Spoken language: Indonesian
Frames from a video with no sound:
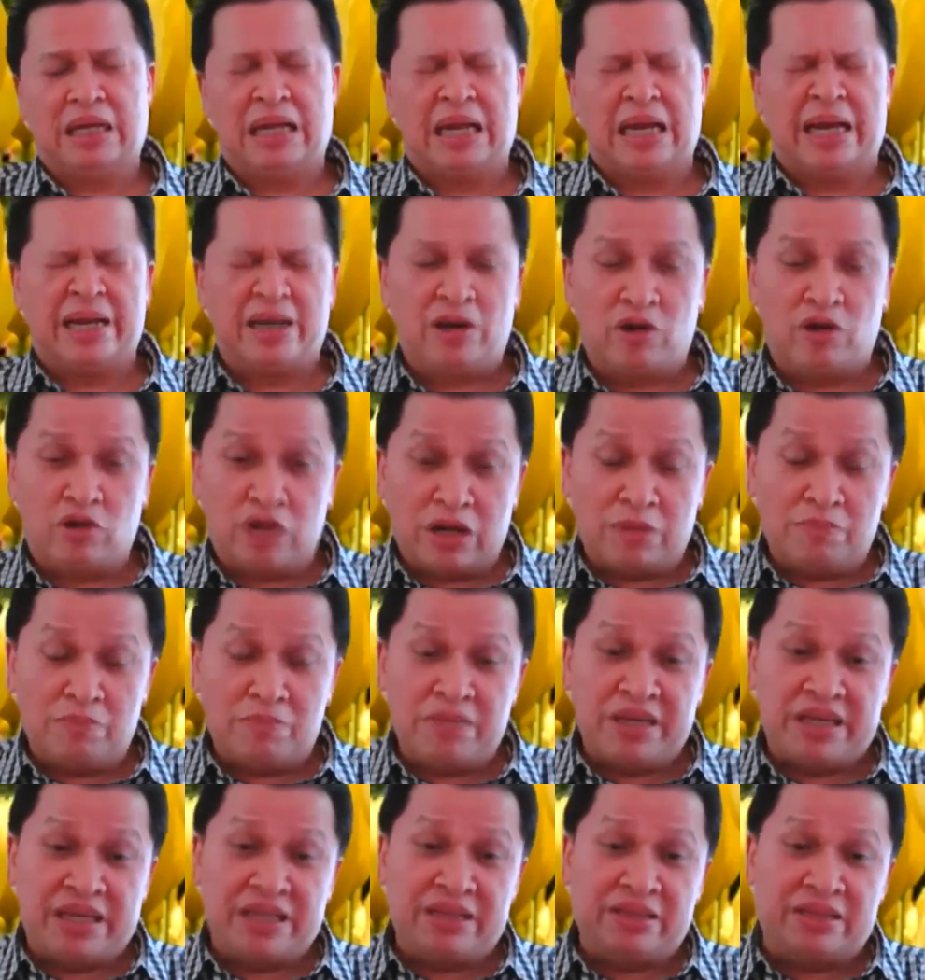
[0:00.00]
Kalau ada
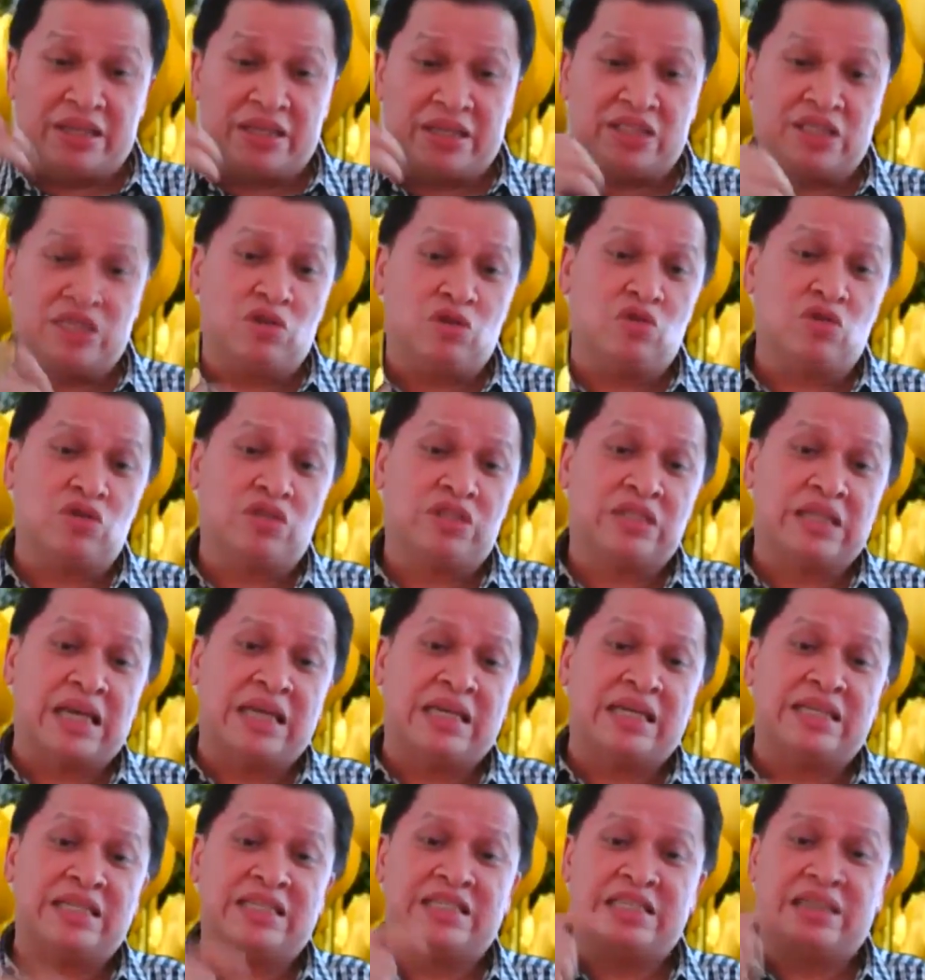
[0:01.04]
orang bikin tersinggung
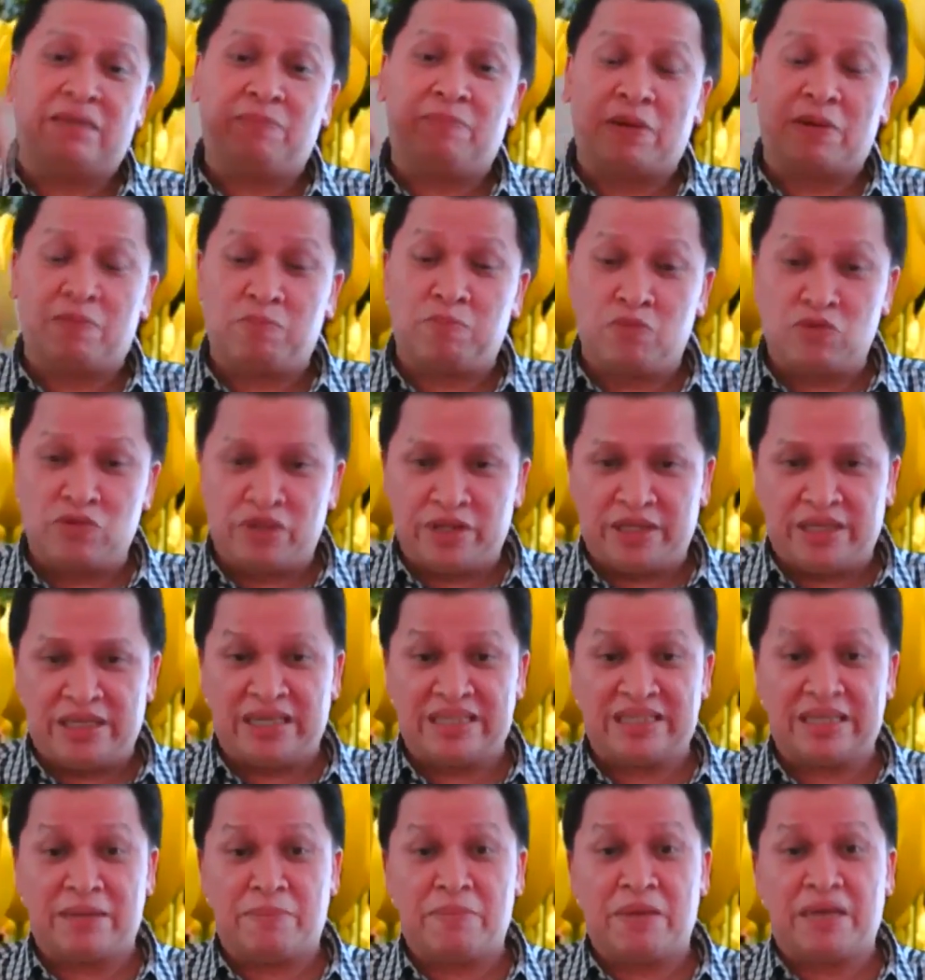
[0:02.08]
saya, siapapun
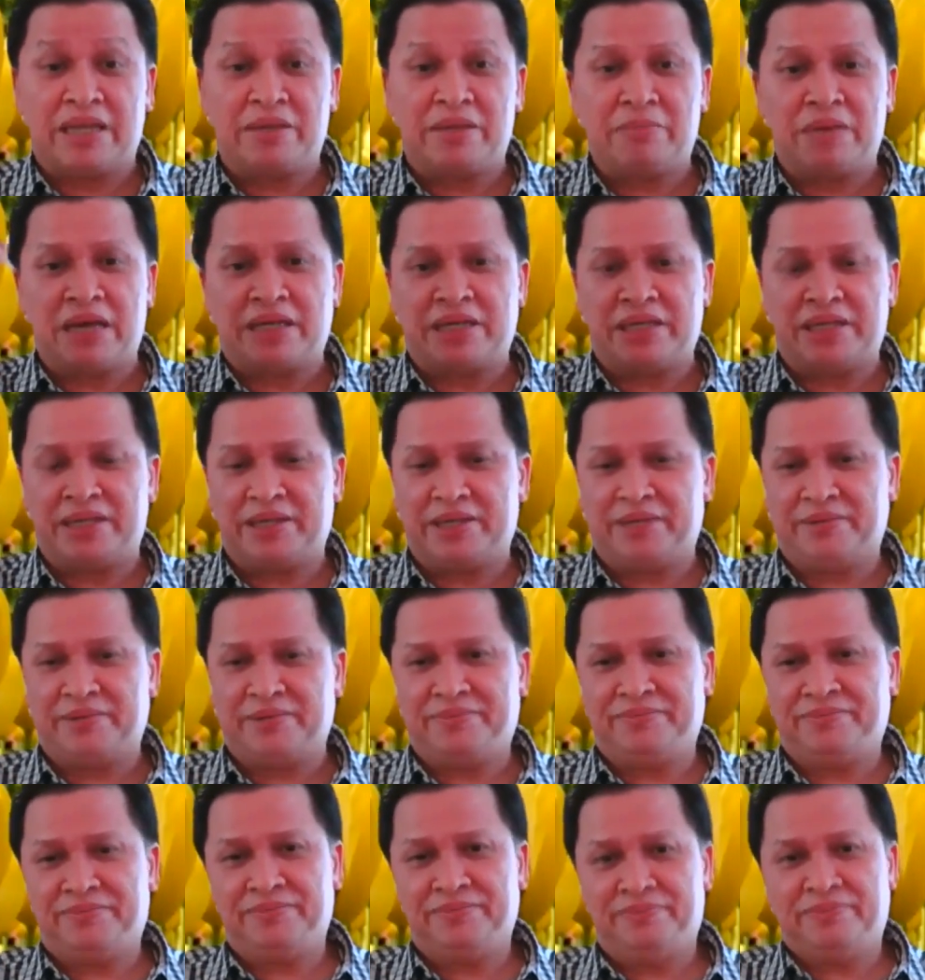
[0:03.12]
dia, saya maki-maki,
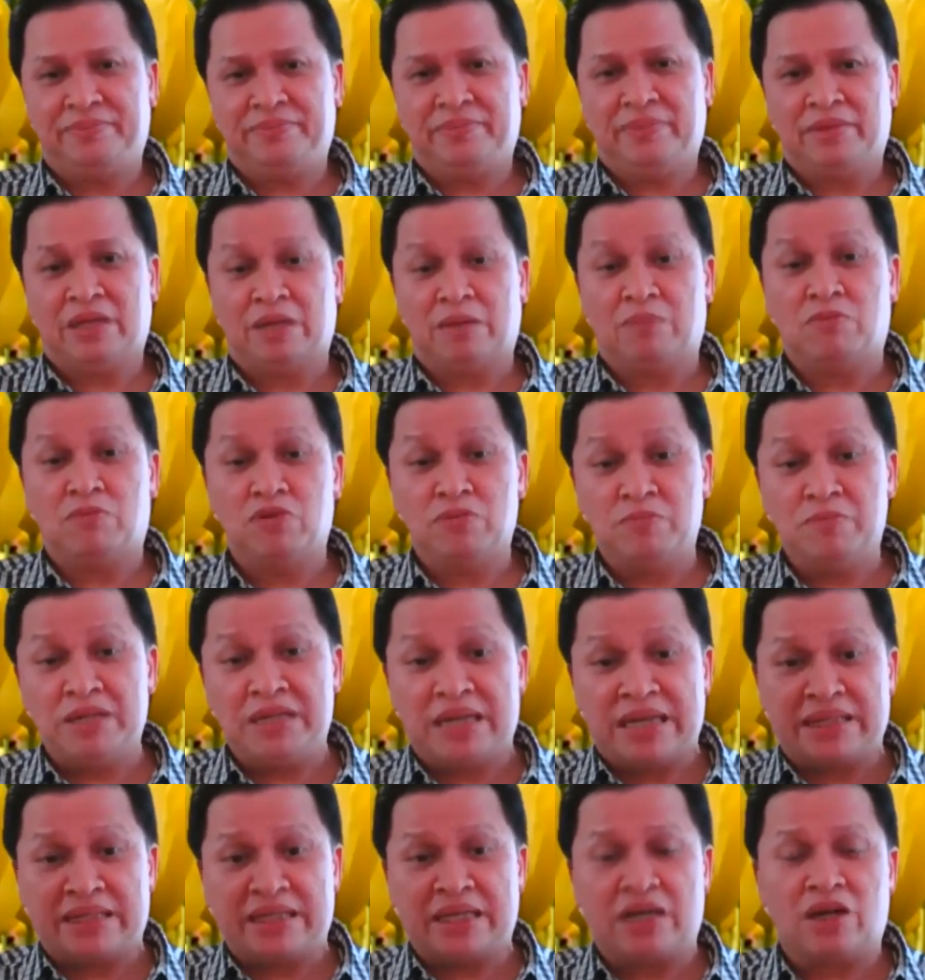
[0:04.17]
kebun
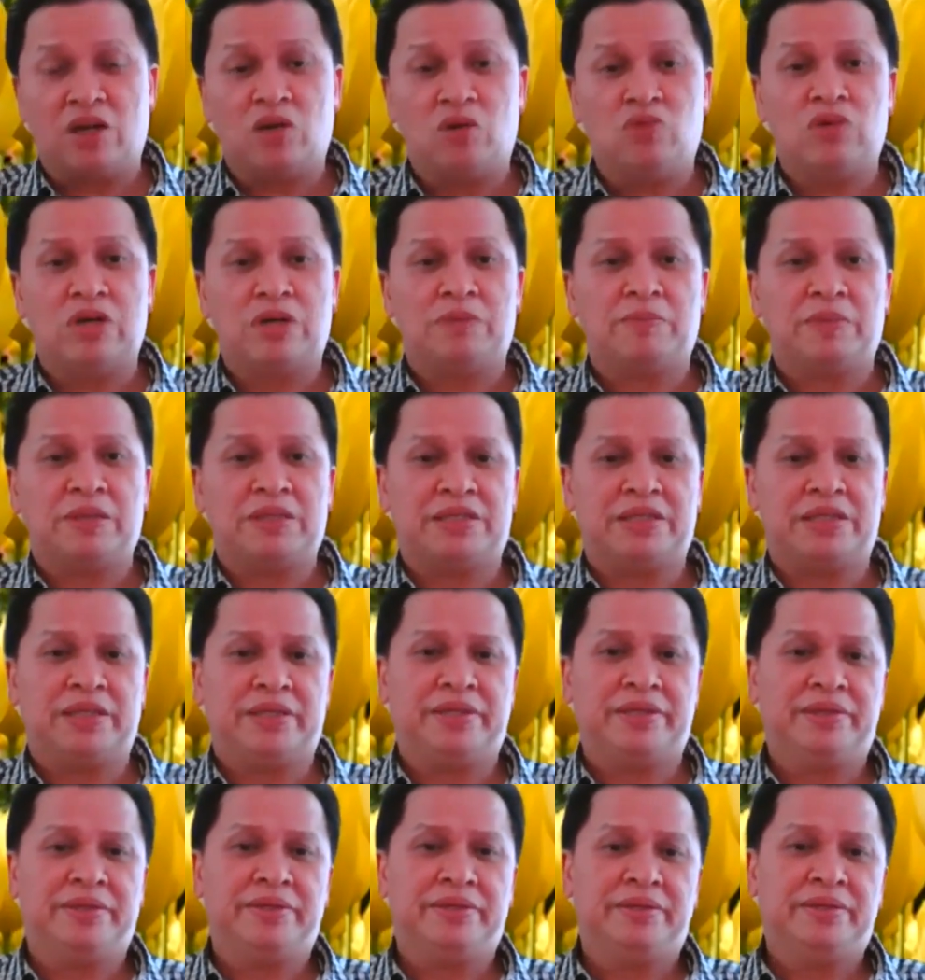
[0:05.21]
binatang keluar
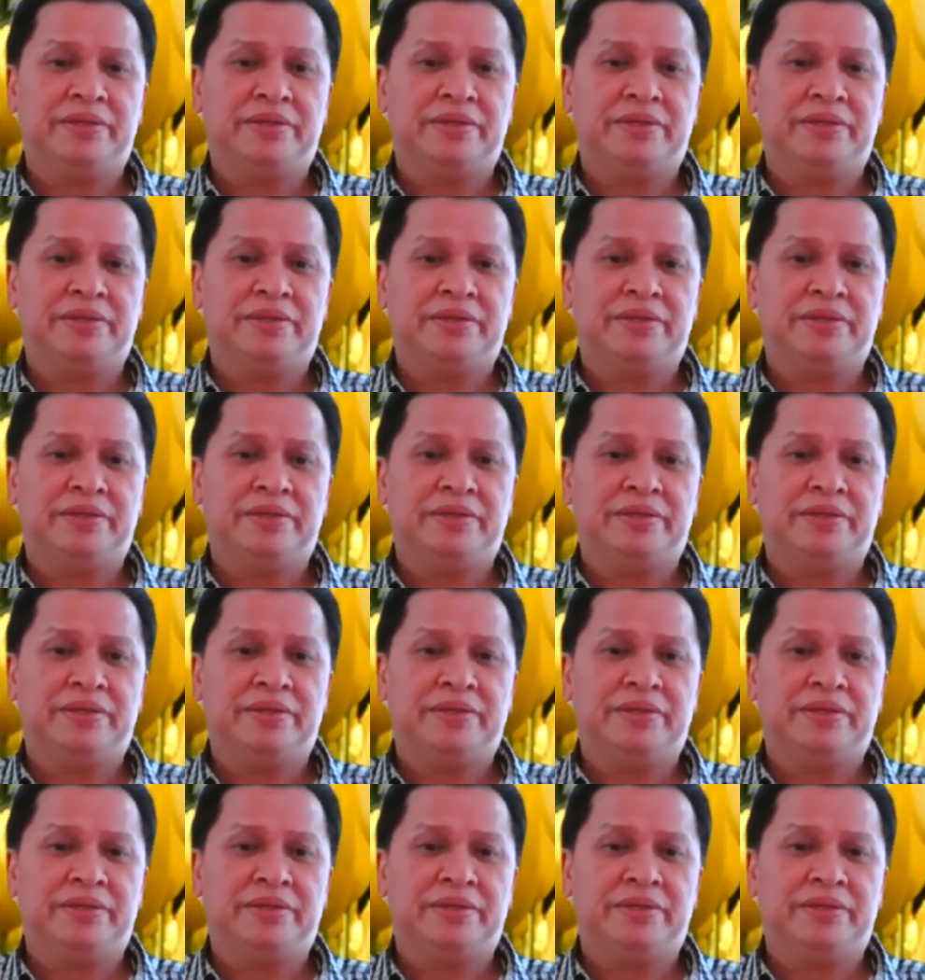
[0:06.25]
pasti.